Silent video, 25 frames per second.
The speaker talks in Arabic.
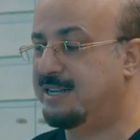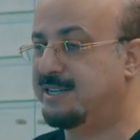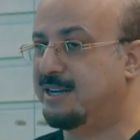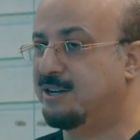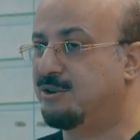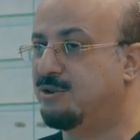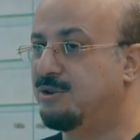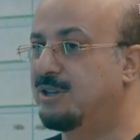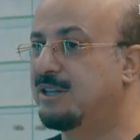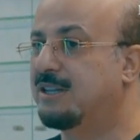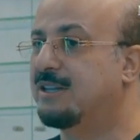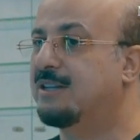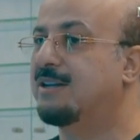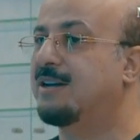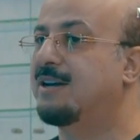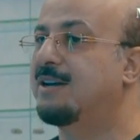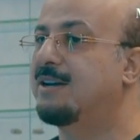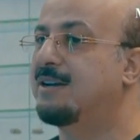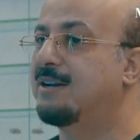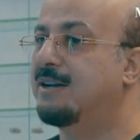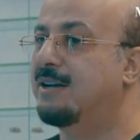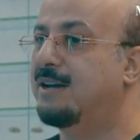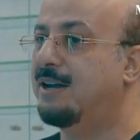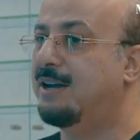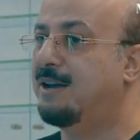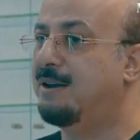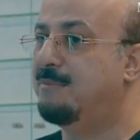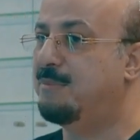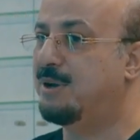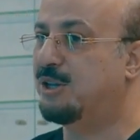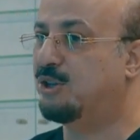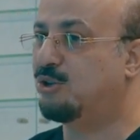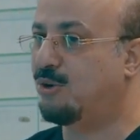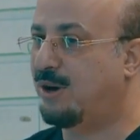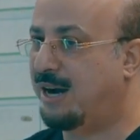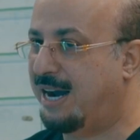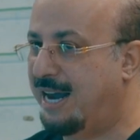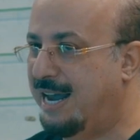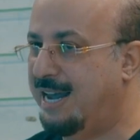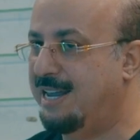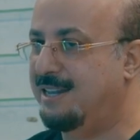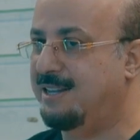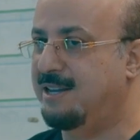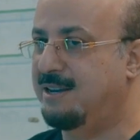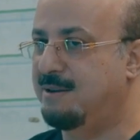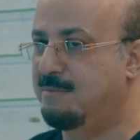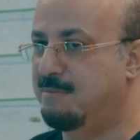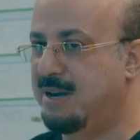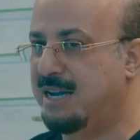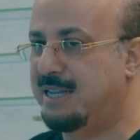اذا كنت
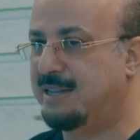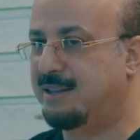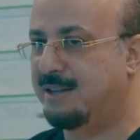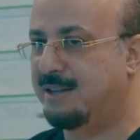بتعاني